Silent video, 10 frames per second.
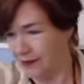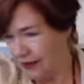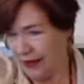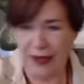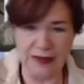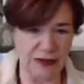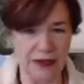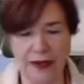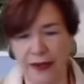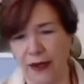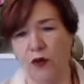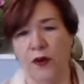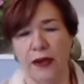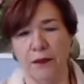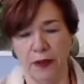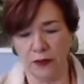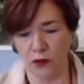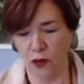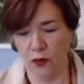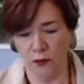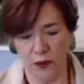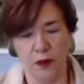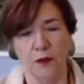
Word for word: de cancelar lo que le inventó